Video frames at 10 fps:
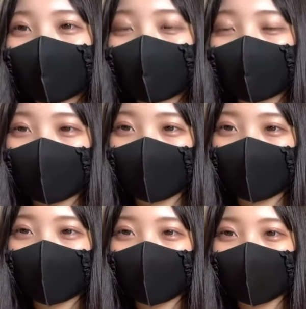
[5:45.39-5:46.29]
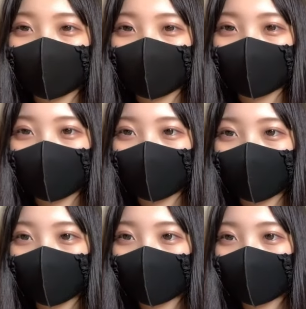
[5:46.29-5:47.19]
多分信じる
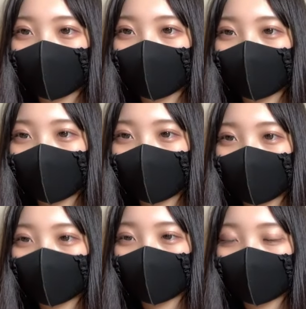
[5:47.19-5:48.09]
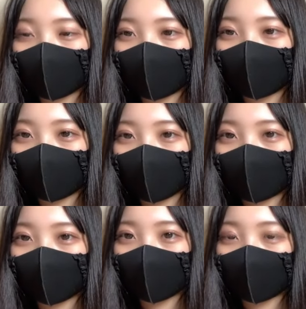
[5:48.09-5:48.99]
大喜利得意と聞きまし
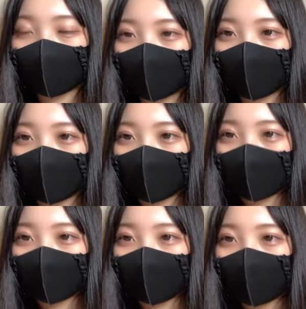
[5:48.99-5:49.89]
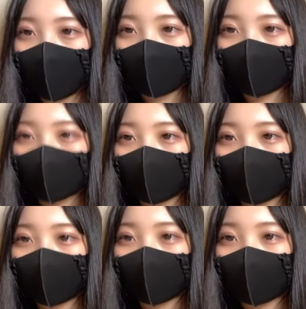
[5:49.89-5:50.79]
たがいやそ
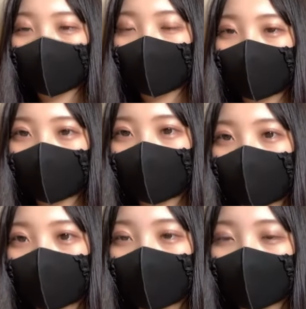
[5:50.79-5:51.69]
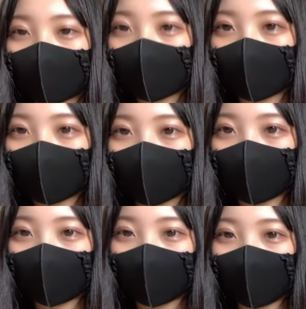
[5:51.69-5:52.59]
れが皆さんと一
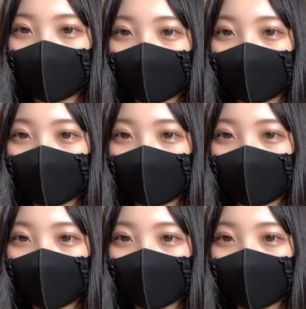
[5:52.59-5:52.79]
緒に